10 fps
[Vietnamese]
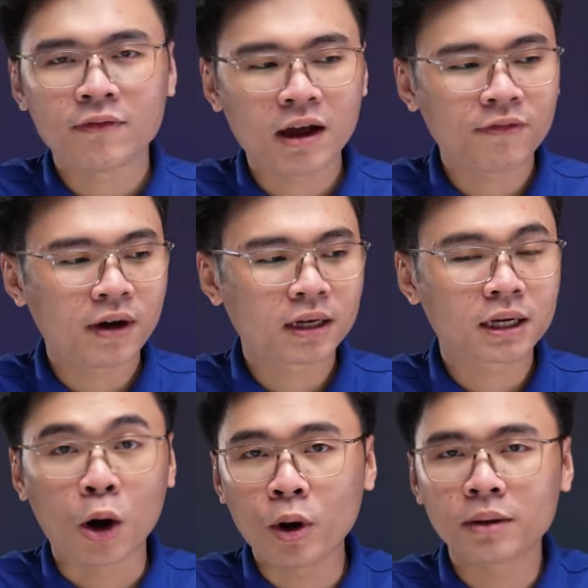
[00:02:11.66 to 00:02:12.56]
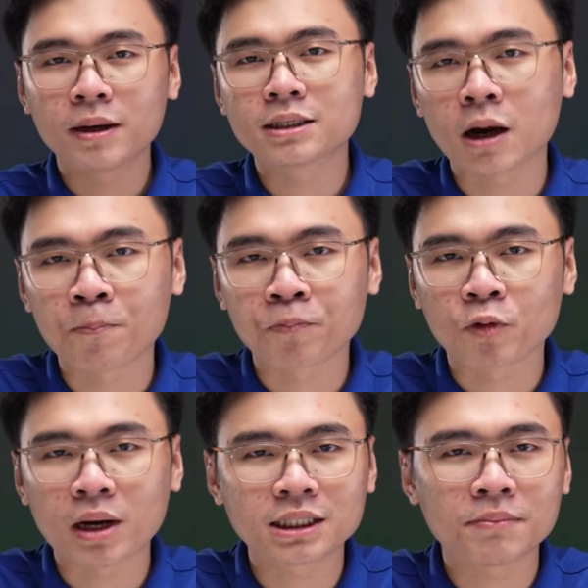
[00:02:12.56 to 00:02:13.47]
và phần cấu hình bên trong
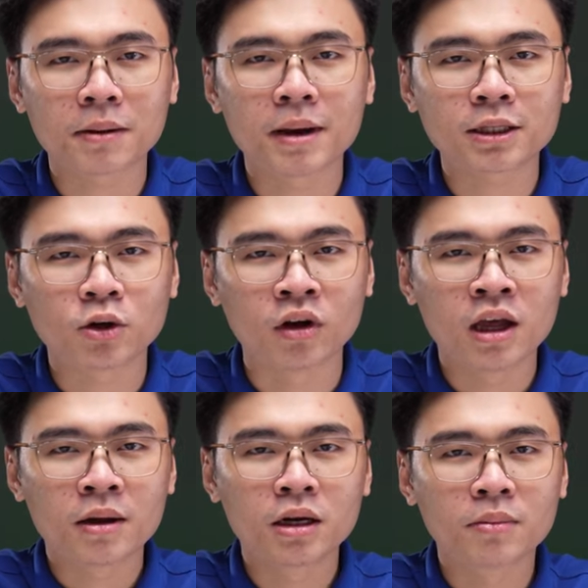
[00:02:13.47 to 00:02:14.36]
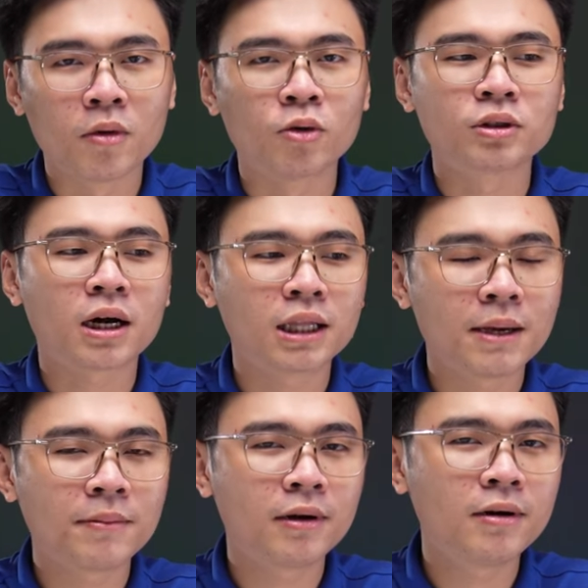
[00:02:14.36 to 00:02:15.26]
cũng đã rất mạnh mẽ rồi được bổ trợ
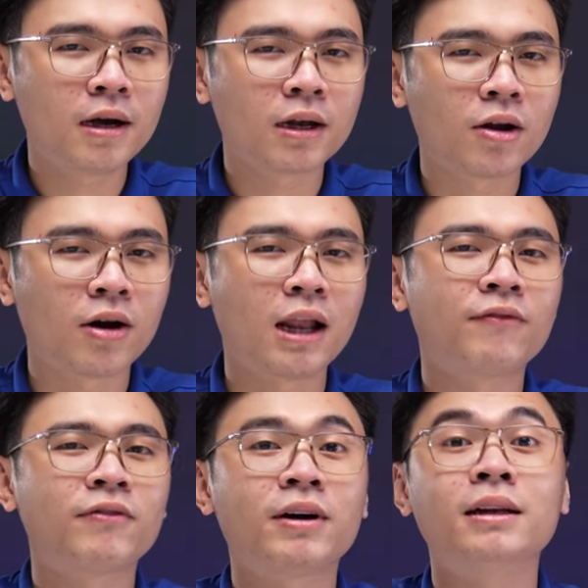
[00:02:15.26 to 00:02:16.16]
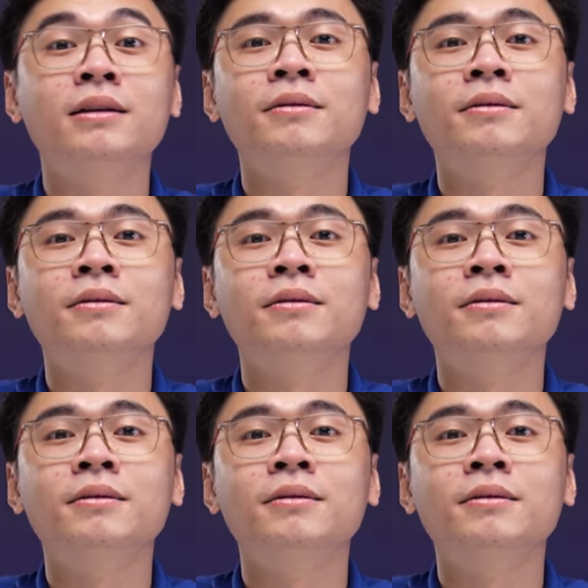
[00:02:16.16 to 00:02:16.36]
thêm nữa đó là về phần